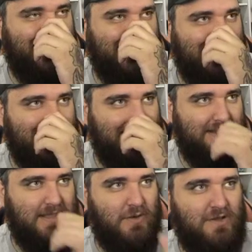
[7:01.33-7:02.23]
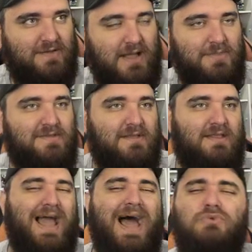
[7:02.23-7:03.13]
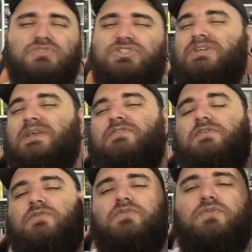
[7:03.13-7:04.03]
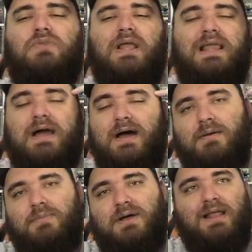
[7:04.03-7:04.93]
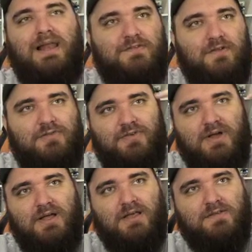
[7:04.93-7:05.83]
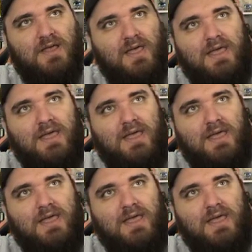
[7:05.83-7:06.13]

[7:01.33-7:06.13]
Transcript: ele cria aquele negócio na cabeça dele. Ah, o Tiff, no fundo, ele ama The Last of Us.